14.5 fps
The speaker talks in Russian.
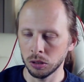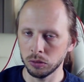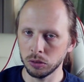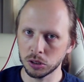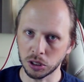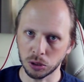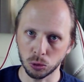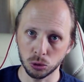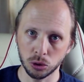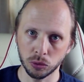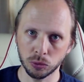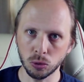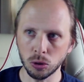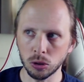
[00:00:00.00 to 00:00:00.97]
Вы
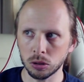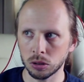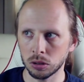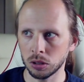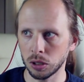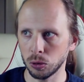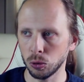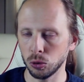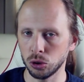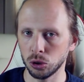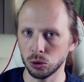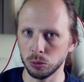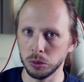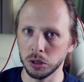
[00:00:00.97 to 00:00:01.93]
заходите в код,
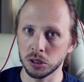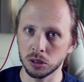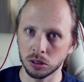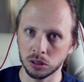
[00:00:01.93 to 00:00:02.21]
находите то место,